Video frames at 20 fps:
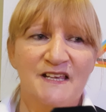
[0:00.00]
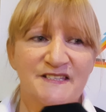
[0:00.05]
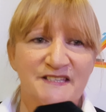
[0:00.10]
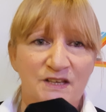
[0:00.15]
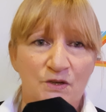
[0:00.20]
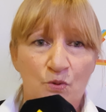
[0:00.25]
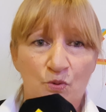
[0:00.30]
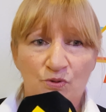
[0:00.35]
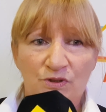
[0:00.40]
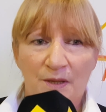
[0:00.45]

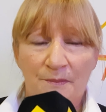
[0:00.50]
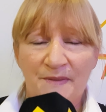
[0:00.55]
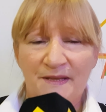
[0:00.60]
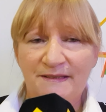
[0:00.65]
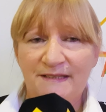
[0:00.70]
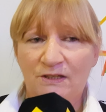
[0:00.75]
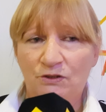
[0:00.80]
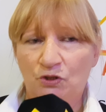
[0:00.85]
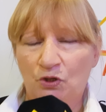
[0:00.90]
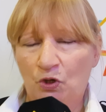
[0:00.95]
Sí,
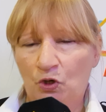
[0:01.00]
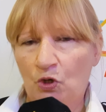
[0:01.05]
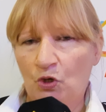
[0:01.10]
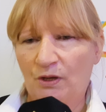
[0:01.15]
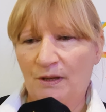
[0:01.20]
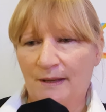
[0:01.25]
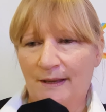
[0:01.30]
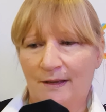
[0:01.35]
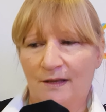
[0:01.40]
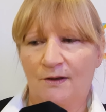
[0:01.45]
justamente todo lo
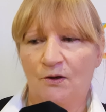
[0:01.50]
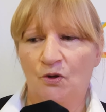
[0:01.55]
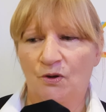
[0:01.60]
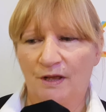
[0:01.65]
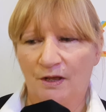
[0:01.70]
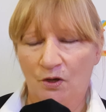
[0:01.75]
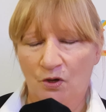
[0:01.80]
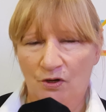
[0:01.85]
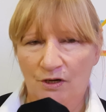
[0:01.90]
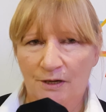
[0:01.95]
que, lo
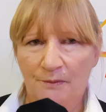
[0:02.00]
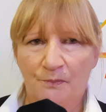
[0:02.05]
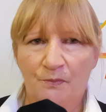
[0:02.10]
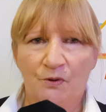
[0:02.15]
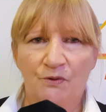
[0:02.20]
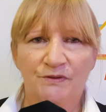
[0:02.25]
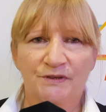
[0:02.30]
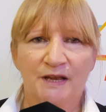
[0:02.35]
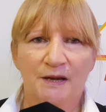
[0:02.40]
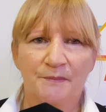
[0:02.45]
que
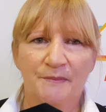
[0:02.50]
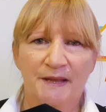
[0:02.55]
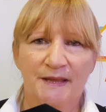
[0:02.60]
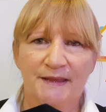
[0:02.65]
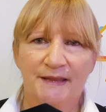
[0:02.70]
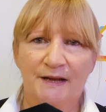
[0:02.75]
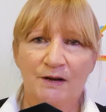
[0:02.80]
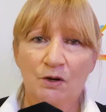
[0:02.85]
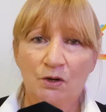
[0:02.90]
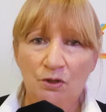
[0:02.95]
corresponde al mes
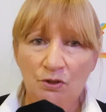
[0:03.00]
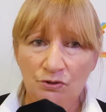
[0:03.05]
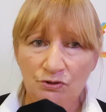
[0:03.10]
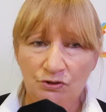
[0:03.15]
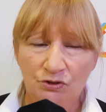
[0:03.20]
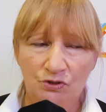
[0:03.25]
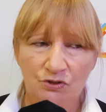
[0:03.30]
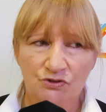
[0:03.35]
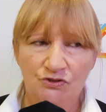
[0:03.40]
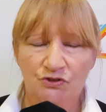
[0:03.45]
de
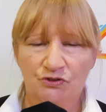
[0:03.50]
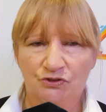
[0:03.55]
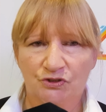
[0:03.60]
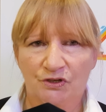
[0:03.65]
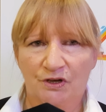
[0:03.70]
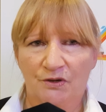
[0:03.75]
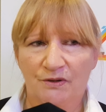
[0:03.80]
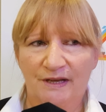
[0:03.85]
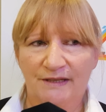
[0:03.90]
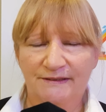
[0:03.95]
agosto.
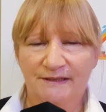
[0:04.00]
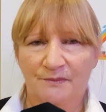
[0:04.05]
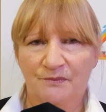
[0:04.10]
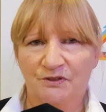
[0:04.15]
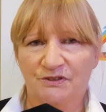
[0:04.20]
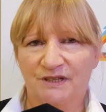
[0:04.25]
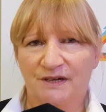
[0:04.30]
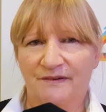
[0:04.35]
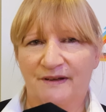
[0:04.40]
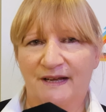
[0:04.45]
Nosotros ahora
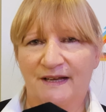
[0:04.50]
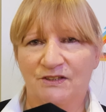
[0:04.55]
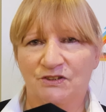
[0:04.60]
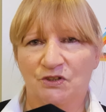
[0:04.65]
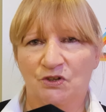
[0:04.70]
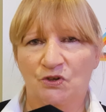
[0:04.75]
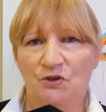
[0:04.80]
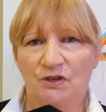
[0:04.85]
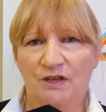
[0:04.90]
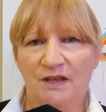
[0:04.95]
estamos
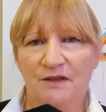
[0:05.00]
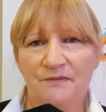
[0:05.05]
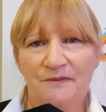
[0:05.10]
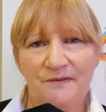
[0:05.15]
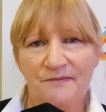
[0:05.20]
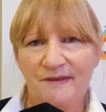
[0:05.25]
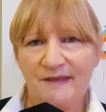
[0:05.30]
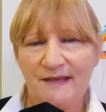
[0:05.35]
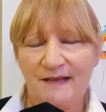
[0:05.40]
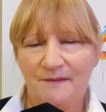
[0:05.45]
trabajando en lo que es
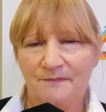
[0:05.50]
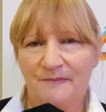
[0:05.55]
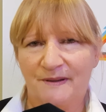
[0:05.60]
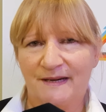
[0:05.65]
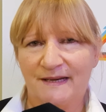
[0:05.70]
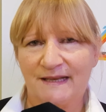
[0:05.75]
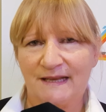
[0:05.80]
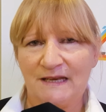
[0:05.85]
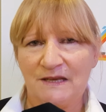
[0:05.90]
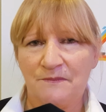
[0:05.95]
vivir el
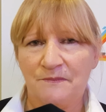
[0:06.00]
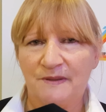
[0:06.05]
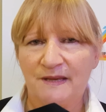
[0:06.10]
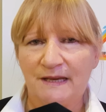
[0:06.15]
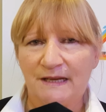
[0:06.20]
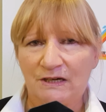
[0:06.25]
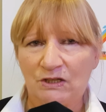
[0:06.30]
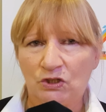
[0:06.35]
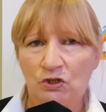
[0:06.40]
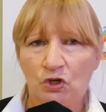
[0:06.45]
parque en
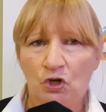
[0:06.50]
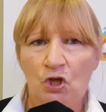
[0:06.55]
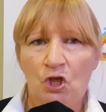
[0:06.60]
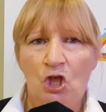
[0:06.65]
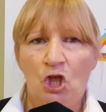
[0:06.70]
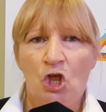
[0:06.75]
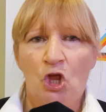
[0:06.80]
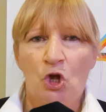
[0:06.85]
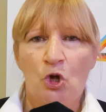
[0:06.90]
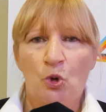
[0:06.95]
invierno.
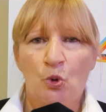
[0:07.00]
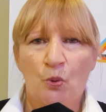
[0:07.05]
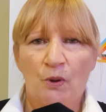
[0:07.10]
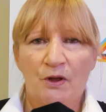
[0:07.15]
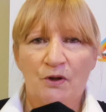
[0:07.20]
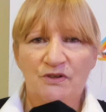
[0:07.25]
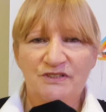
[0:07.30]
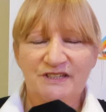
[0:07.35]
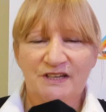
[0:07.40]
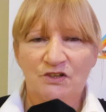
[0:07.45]

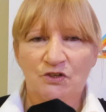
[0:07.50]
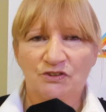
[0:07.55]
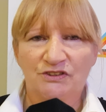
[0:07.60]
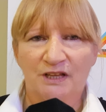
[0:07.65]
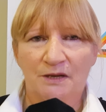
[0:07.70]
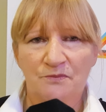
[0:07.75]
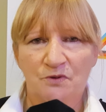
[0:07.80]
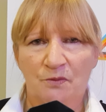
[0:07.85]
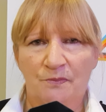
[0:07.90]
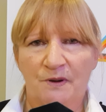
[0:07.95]
Luego ya nos
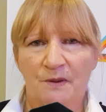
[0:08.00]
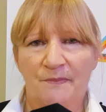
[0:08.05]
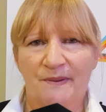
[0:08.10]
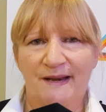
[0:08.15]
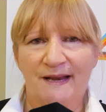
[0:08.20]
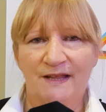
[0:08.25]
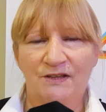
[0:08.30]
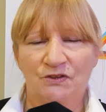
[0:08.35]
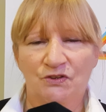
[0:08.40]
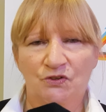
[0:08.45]
estamos
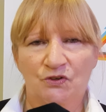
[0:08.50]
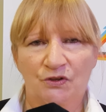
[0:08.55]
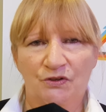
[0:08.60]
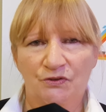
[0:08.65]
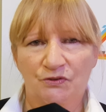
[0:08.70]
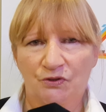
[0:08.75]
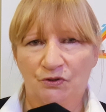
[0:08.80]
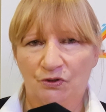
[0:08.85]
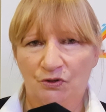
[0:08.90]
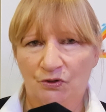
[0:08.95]
preparando
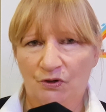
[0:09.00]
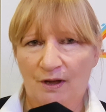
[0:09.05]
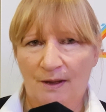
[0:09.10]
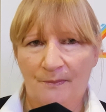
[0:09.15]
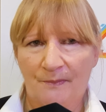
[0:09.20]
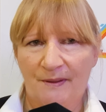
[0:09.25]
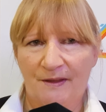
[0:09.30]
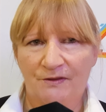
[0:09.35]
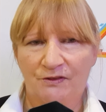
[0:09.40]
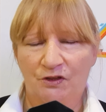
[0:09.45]
en todos los
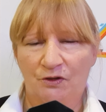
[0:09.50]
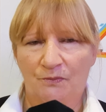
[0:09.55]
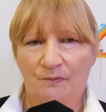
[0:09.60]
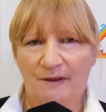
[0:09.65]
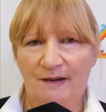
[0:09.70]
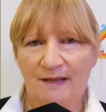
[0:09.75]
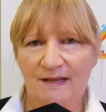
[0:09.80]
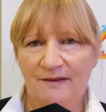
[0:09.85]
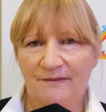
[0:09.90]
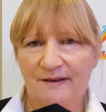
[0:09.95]
aspectos
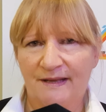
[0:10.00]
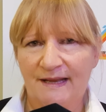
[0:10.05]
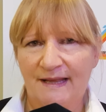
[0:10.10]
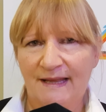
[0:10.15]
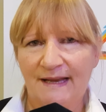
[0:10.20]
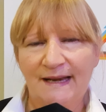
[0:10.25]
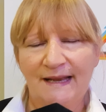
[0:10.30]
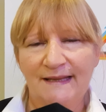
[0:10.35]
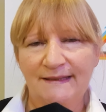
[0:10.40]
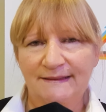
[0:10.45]
para llevar
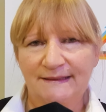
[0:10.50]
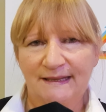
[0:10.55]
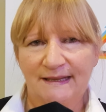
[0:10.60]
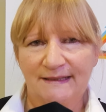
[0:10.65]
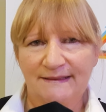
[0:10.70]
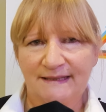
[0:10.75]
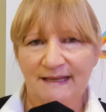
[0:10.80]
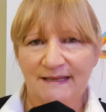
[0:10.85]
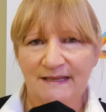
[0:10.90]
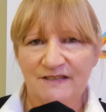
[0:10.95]
adelante
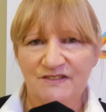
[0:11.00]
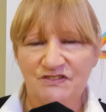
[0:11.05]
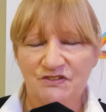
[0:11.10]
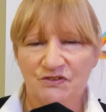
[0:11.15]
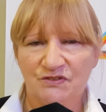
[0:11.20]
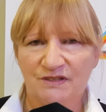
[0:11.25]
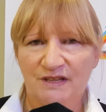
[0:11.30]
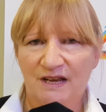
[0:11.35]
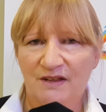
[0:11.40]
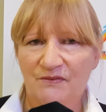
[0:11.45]
esta
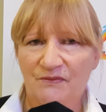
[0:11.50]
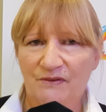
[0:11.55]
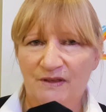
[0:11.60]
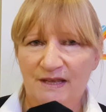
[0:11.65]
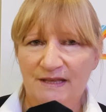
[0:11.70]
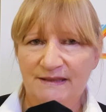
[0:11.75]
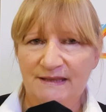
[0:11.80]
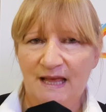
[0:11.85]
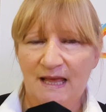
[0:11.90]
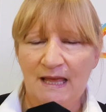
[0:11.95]
edición de la
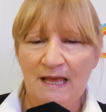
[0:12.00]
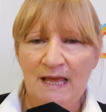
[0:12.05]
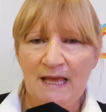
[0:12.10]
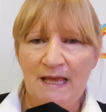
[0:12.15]
fiesta.